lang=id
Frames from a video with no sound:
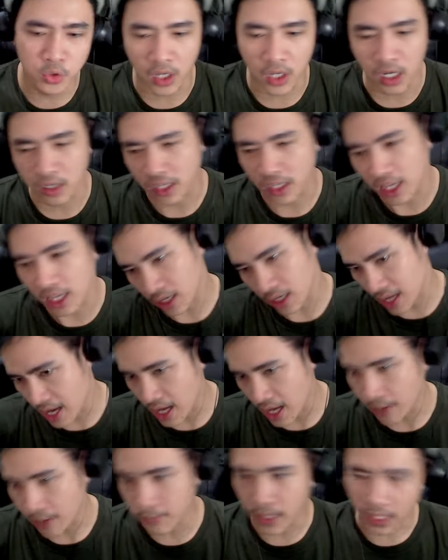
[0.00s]
Oke okay
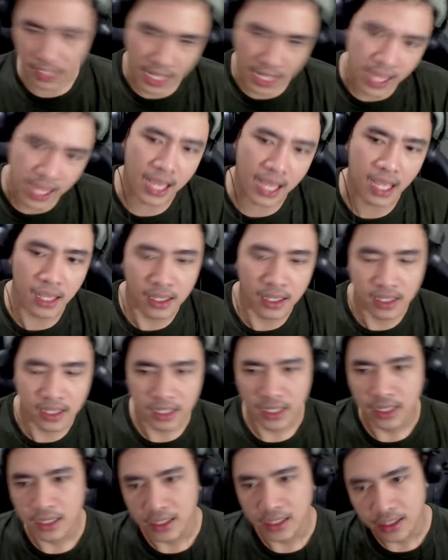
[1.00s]
lah, baiklah.
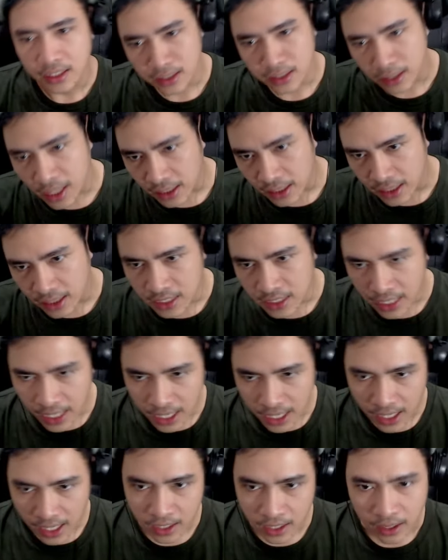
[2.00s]

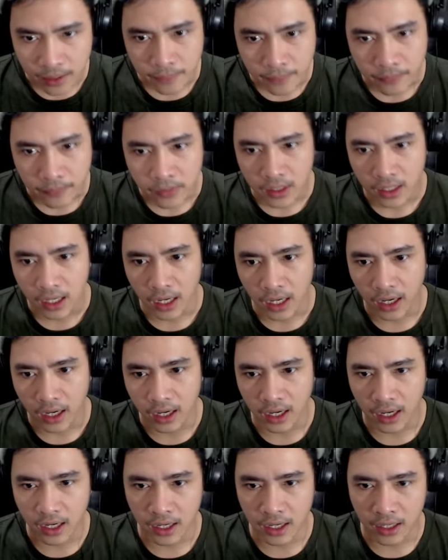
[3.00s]
Katanya
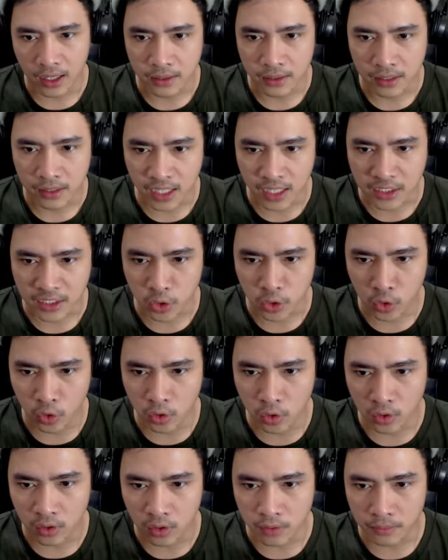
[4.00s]
uh, Dex itu
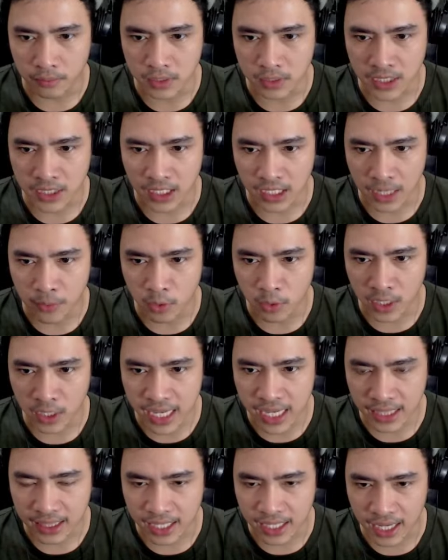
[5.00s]
bisa kamu
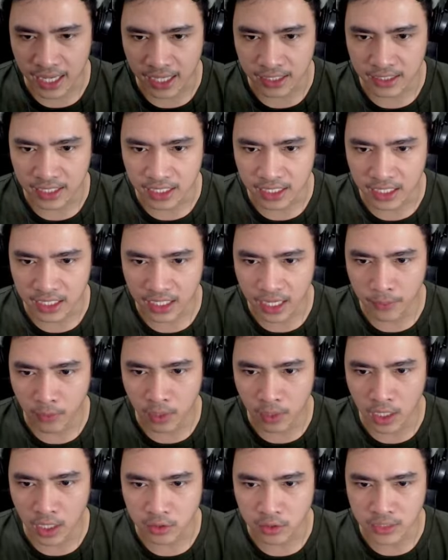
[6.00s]
lihat kan. Jadi kamu
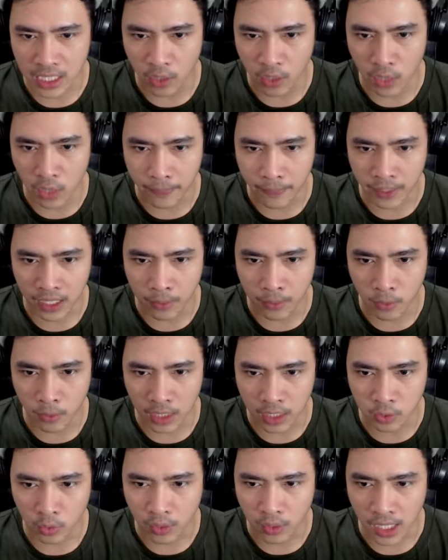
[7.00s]
harus tahu apa yang kamu
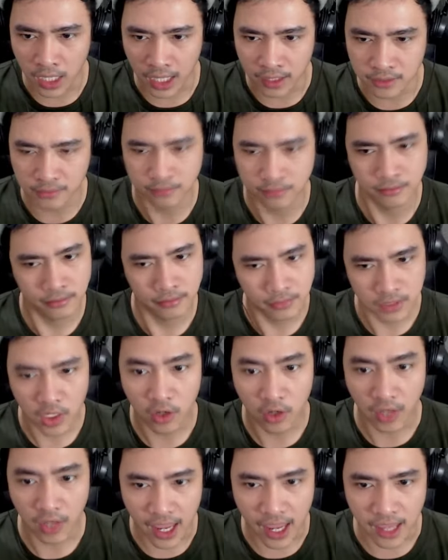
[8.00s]
lakukan. Oke.
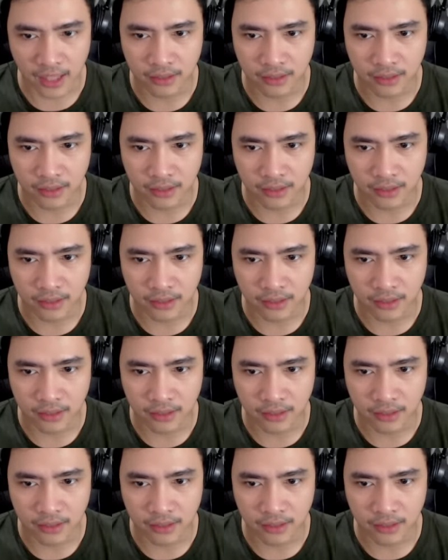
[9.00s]
Okay.